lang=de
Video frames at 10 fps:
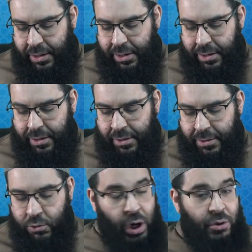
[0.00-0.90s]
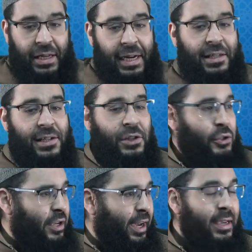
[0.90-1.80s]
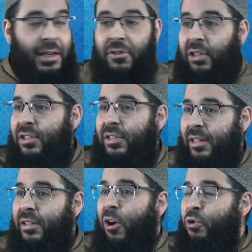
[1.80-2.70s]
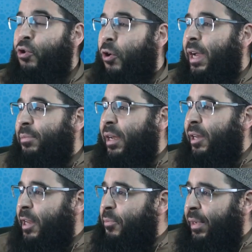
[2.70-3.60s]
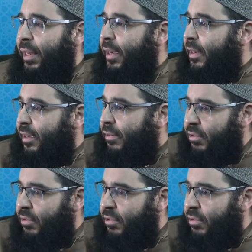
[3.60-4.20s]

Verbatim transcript: Äh, ja, und dann hat er sie nicht geheiratet. Das ist jetzt auch noch einmal ein Beleg hier.